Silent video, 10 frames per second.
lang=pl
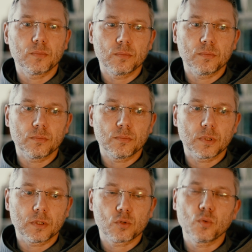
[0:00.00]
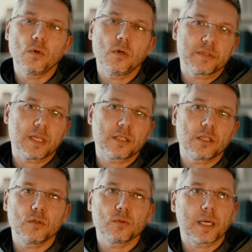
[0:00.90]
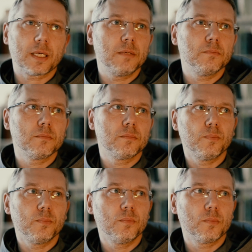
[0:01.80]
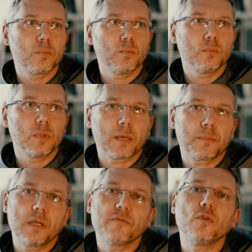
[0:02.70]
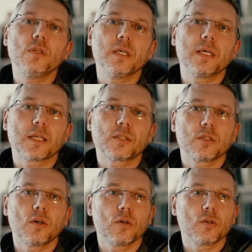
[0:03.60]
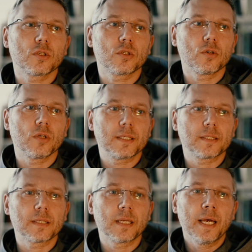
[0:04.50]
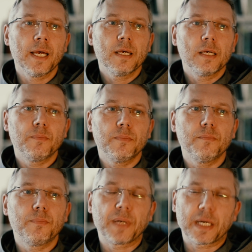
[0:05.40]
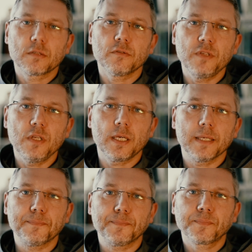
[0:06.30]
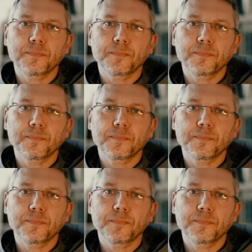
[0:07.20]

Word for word: mm, sługą w znaczeniu takim mm, jakby niewolnika czy kogoś, kto jest pracownikiem,